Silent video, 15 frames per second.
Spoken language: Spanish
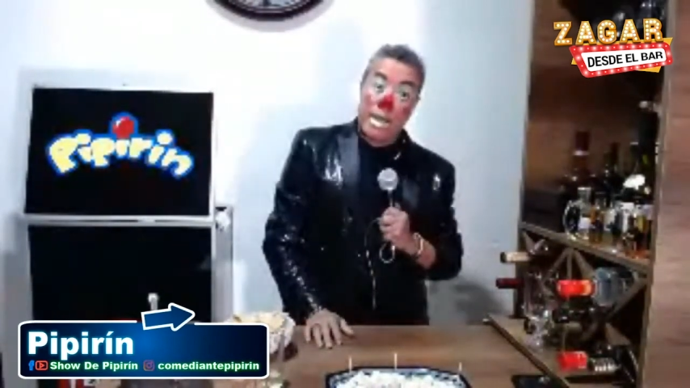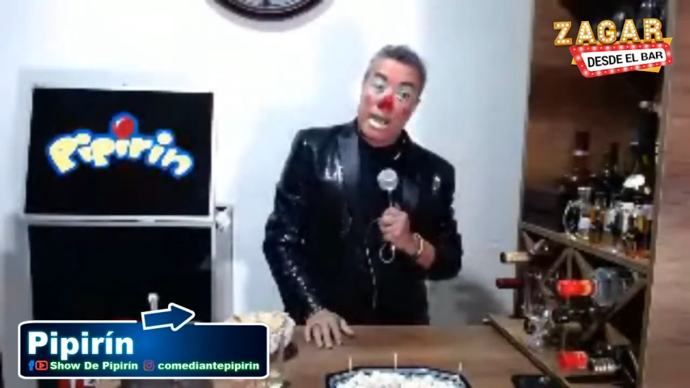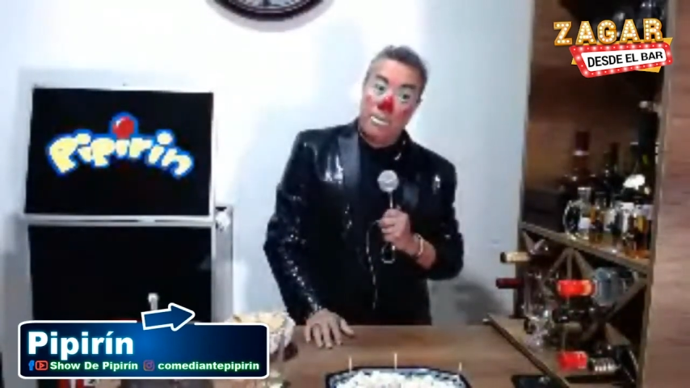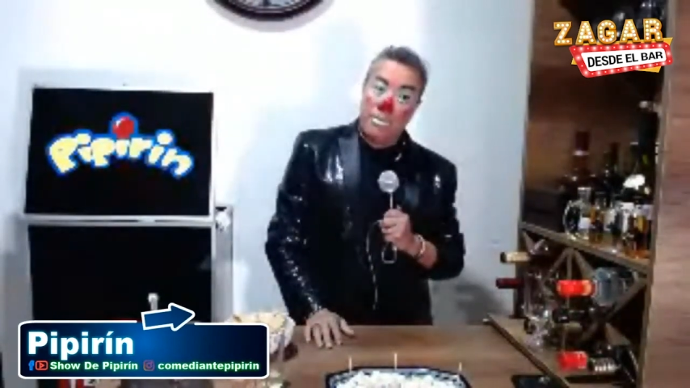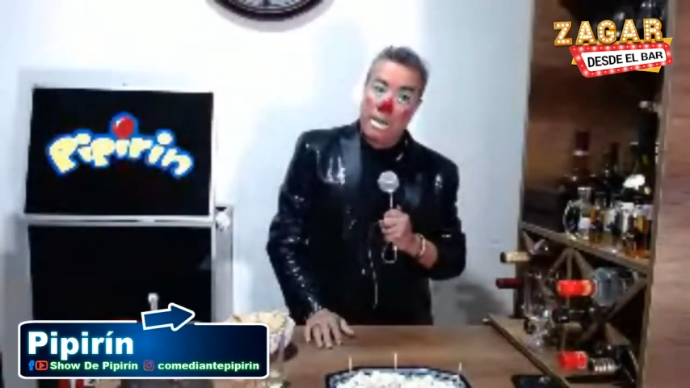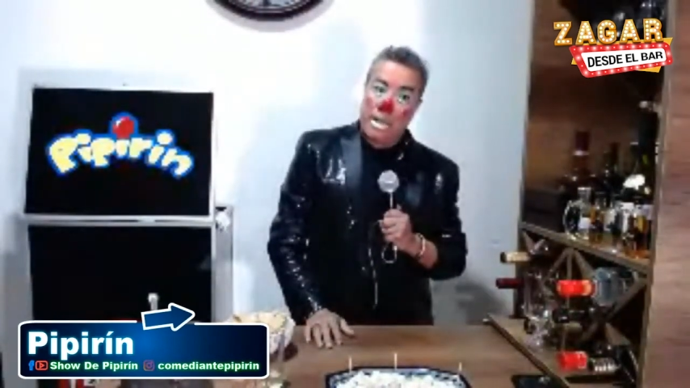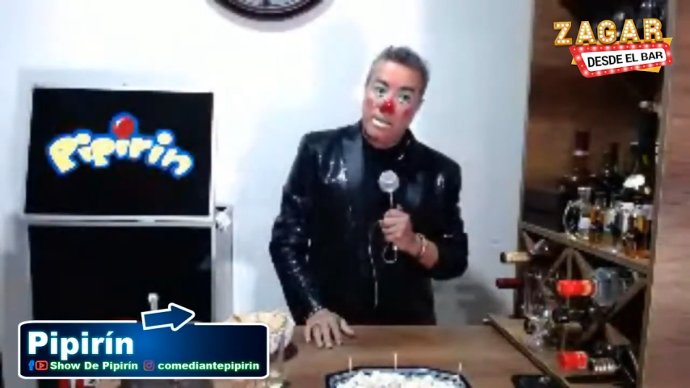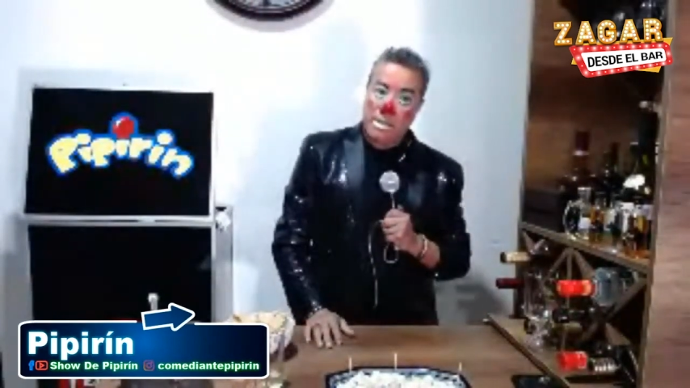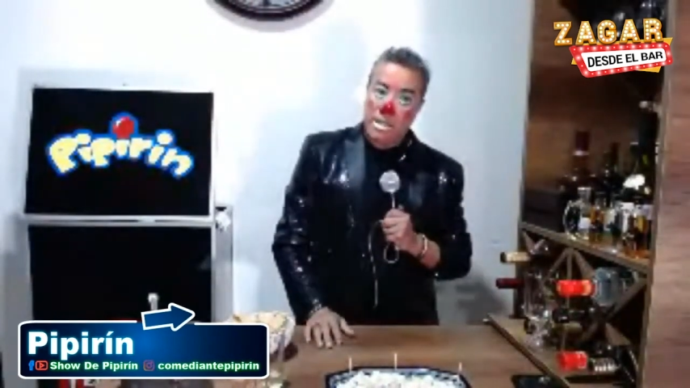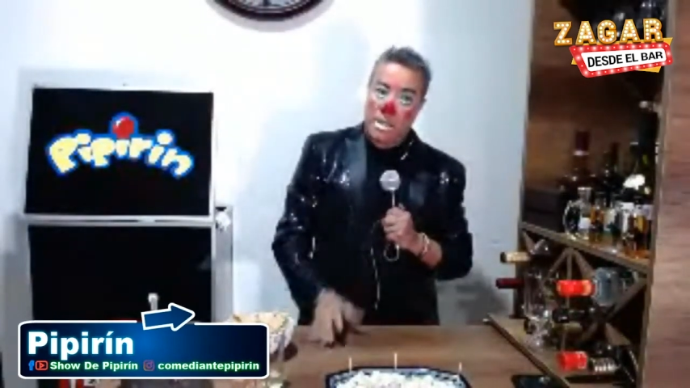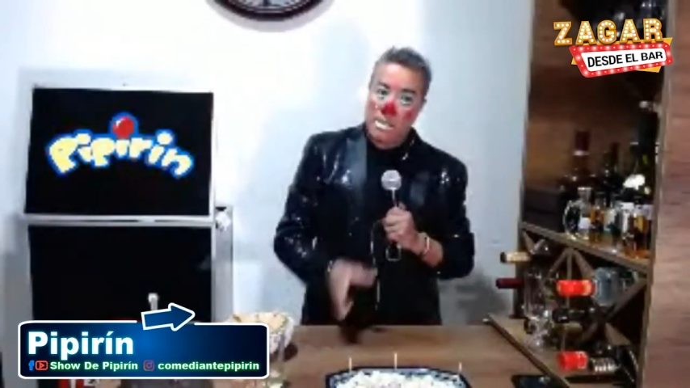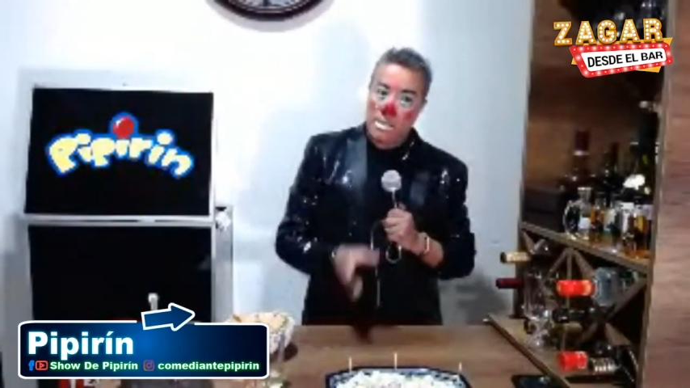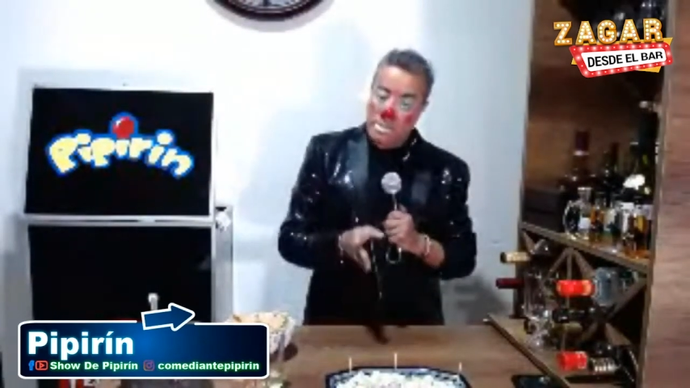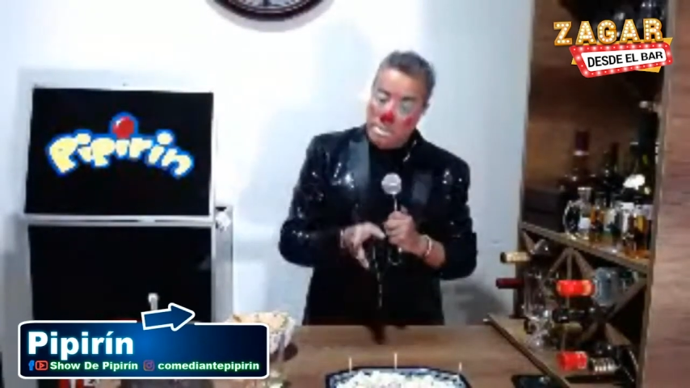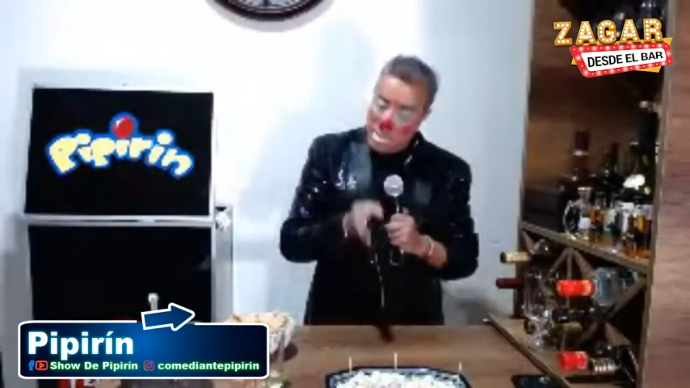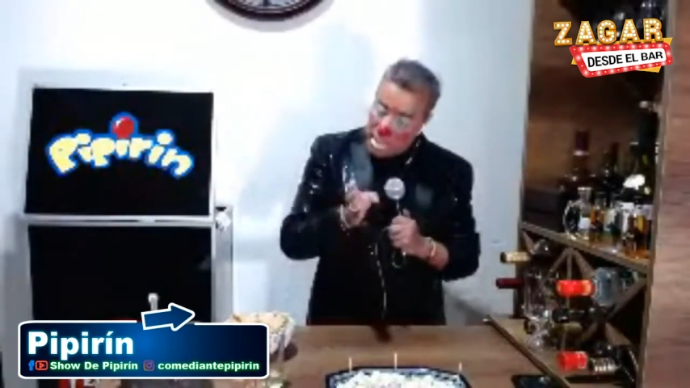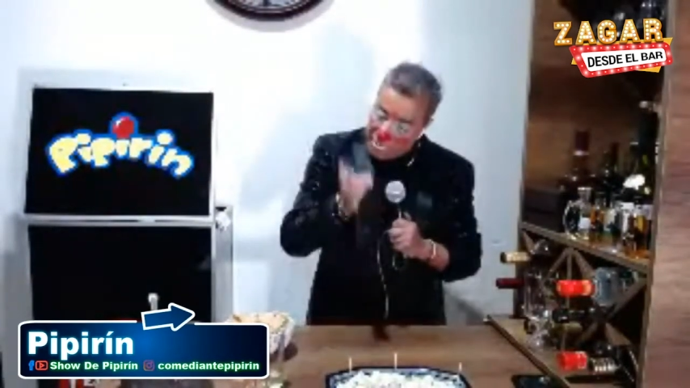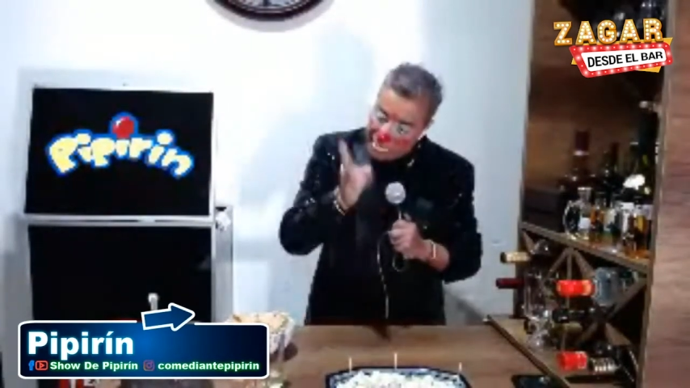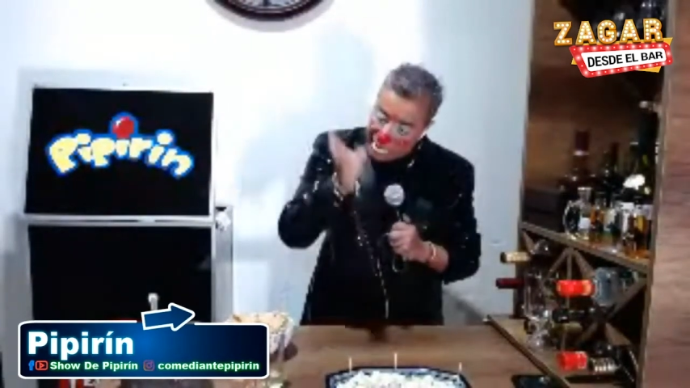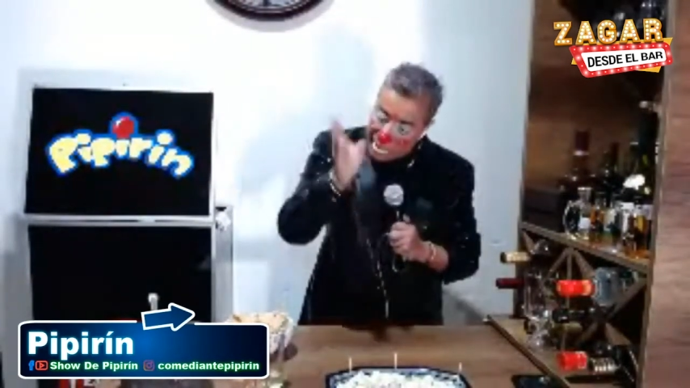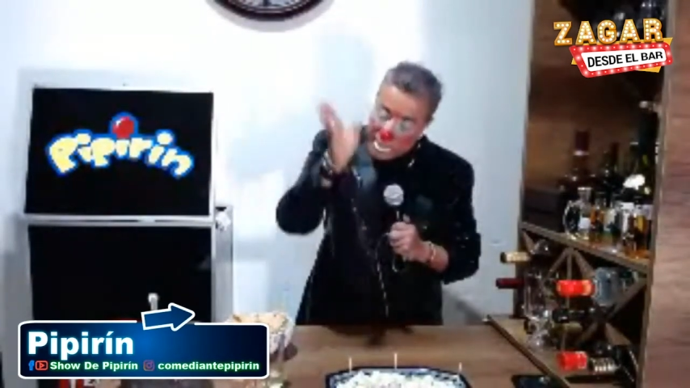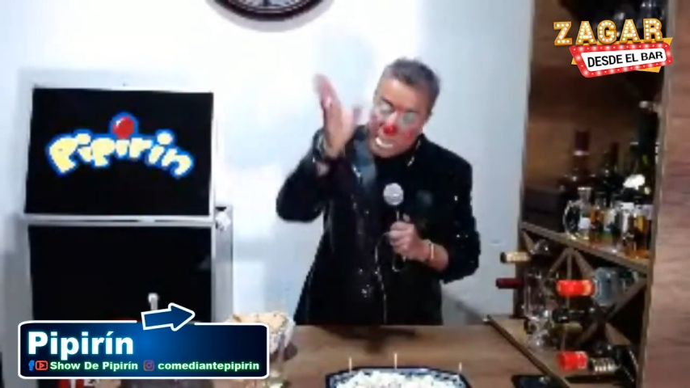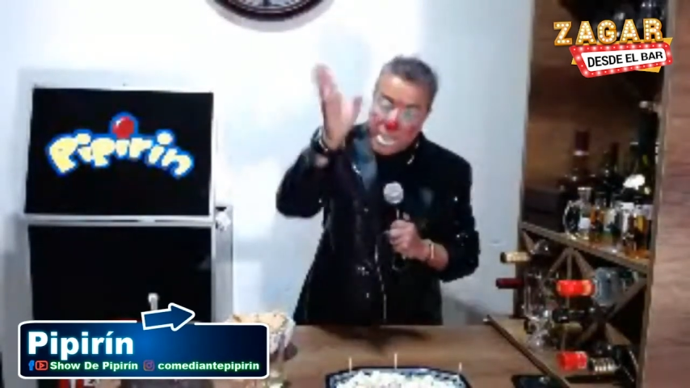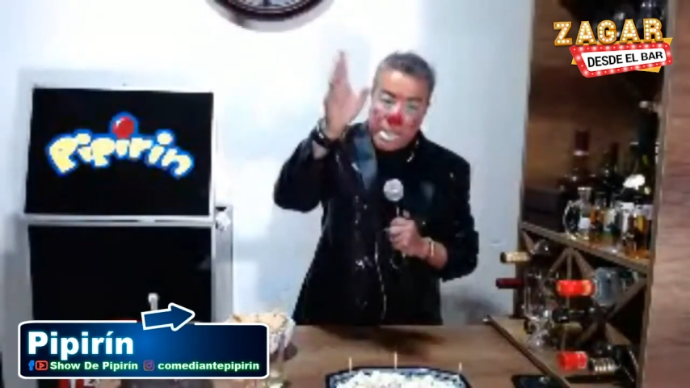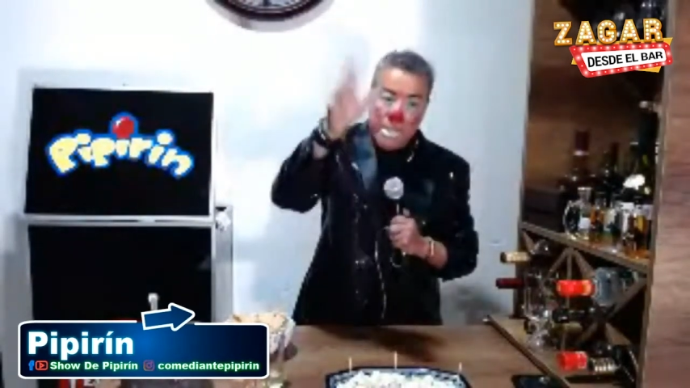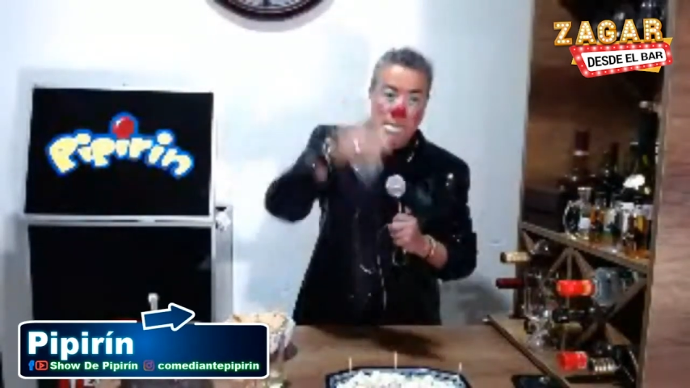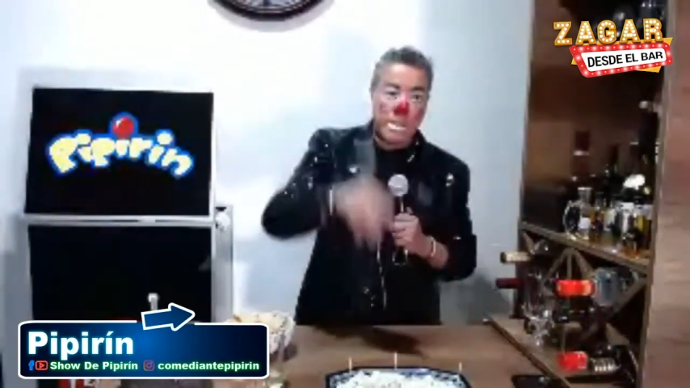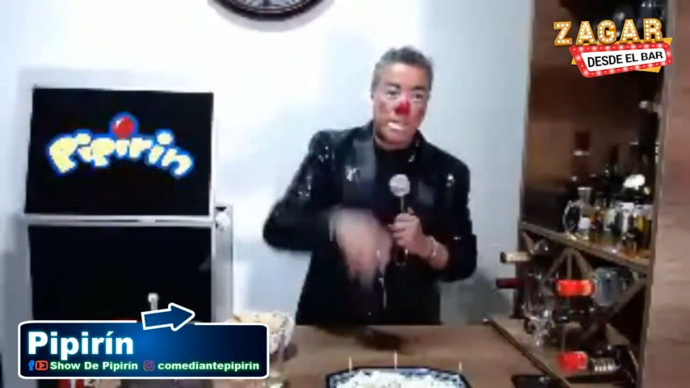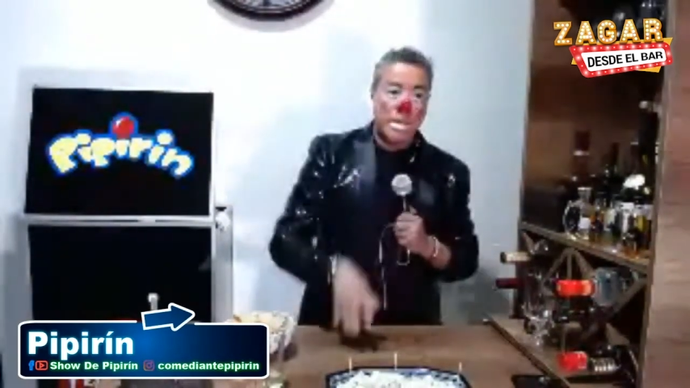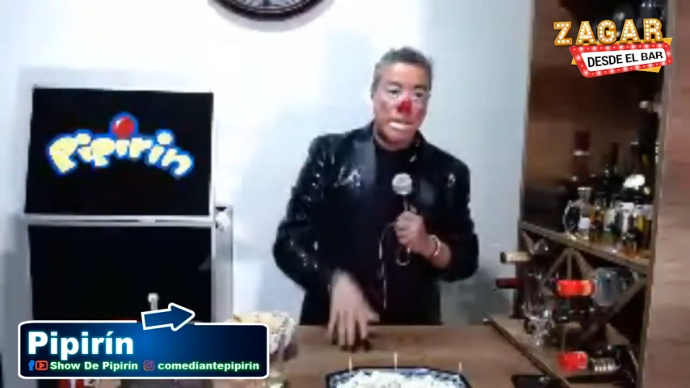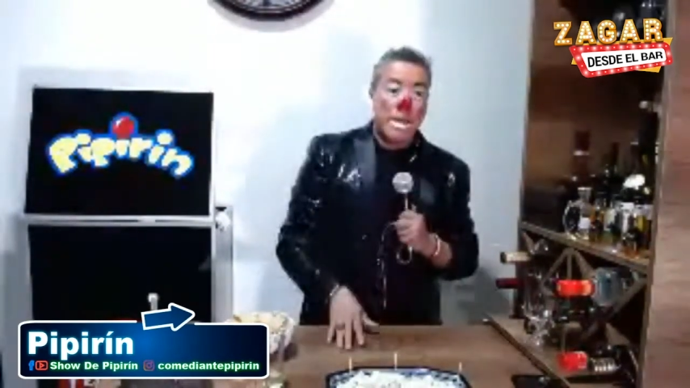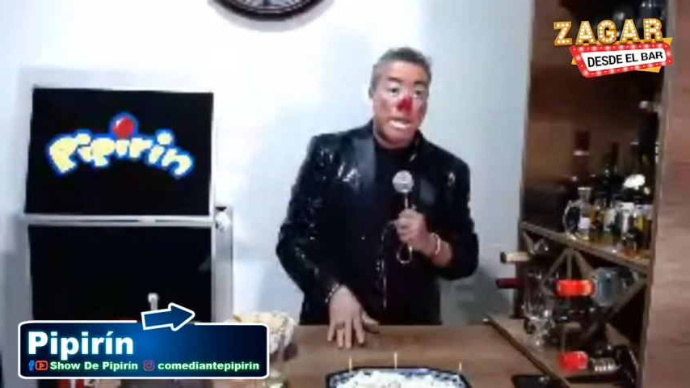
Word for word: ahí va atrás a ver al gerente